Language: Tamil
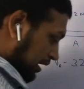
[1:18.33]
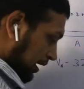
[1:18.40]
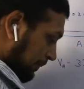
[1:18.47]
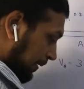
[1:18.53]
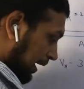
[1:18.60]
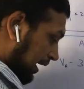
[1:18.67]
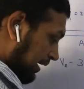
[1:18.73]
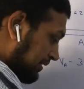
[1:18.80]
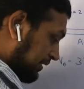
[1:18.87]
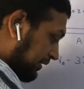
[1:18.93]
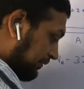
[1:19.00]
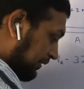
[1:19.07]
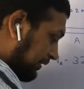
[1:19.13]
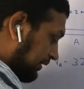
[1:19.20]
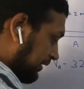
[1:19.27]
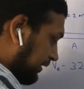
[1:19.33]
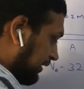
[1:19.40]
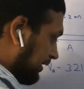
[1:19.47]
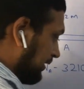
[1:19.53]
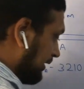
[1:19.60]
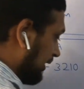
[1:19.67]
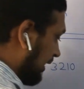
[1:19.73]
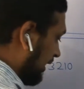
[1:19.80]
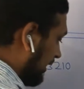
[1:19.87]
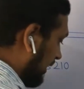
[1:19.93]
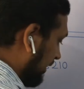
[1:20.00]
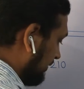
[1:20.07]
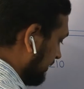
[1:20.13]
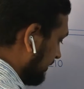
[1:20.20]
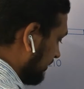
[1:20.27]
அப்ப ஆன்சர் வந்து
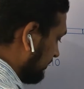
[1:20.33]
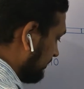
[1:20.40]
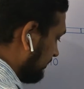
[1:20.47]
நாலாவது